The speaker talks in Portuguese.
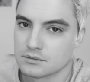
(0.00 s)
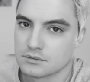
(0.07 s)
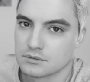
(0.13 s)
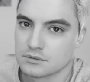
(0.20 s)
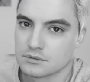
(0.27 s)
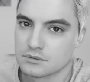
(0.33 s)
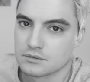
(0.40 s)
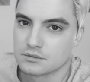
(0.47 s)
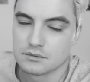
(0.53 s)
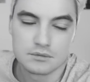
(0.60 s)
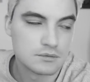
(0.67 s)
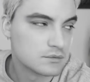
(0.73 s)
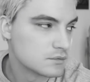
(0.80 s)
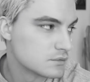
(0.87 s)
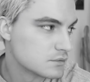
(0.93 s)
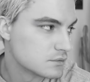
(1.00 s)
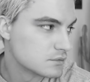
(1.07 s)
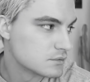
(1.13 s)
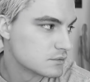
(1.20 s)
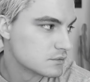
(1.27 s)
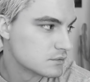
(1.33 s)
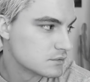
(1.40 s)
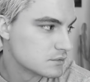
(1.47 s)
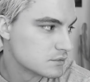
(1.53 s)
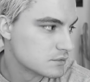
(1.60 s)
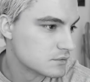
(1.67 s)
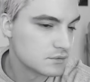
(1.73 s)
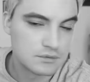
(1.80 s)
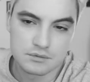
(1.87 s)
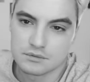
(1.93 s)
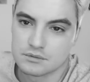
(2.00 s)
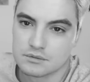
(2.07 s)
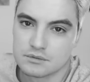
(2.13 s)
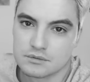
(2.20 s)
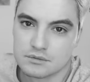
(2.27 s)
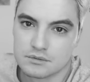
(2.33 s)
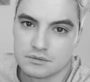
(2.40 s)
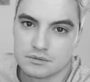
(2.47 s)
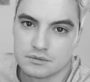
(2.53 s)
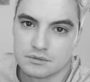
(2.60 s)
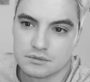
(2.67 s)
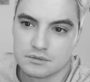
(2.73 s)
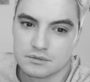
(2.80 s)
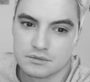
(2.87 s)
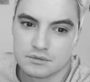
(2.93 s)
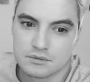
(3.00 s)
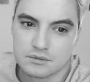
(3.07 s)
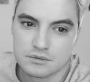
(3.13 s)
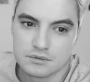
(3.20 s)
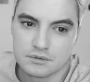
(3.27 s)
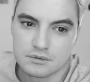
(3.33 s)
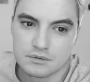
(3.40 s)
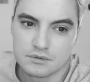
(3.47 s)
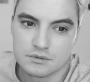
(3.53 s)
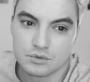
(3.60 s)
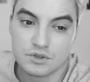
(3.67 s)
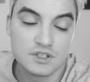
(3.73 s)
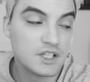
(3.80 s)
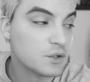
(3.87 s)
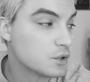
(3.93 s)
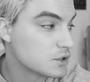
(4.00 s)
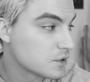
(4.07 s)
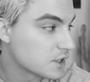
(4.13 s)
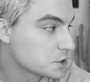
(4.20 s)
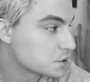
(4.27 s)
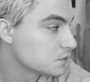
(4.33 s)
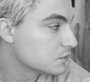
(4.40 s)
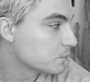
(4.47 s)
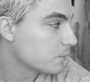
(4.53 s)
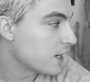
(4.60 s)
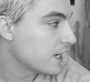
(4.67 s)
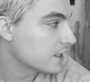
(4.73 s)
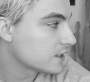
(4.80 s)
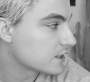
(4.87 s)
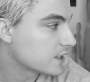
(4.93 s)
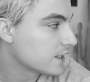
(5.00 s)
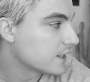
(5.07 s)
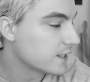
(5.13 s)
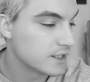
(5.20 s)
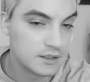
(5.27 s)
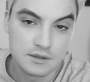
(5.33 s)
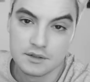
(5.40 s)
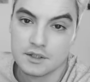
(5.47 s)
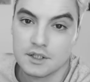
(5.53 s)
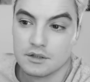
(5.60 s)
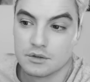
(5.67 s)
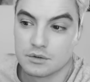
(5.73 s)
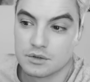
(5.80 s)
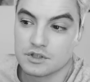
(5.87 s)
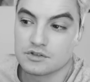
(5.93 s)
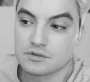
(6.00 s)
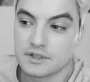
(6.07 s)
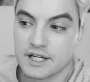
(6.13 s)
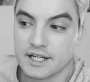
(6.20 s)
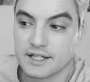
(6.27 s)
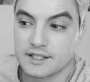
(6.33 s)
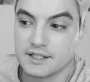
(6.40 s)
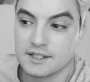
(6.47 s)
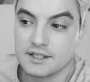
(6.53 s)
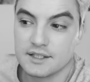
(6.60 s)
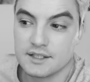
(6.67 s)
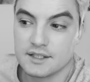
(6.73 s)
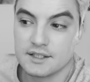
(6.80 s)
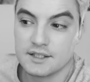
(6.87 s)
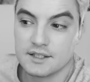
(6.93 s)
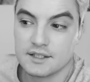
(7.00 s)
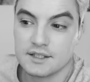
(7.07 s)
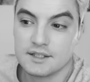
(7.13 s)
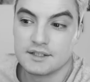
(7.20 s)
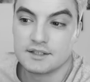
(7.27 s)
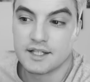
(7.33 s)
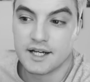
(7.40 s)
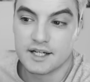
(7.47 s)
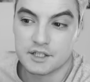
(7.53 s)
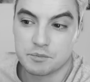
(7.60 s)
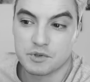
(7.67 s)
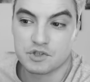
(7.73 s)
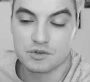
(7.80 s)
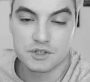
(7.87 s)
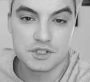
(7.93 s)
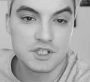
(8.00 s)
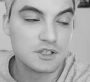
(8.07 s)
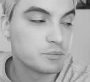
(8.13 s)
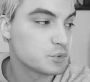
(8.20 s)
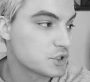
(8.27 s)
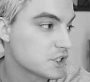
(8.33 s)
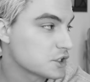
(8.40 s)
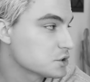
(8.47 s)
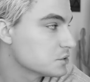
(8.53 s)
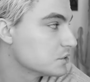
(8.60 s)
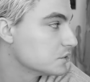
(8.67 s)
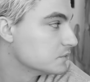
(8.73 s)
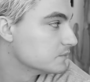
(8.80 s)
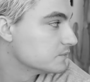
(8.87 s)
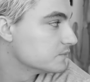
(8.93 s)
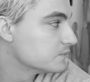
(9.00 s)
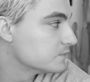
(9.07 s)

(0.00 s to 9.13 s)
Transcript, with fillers: Cara, quando meu cachorro morreu, acho que eu enterrei no, no parque. Tu enterrou teu cachorro no parque, cara? Eu conheço um cara que enterra as pessoas dando pros cachorros.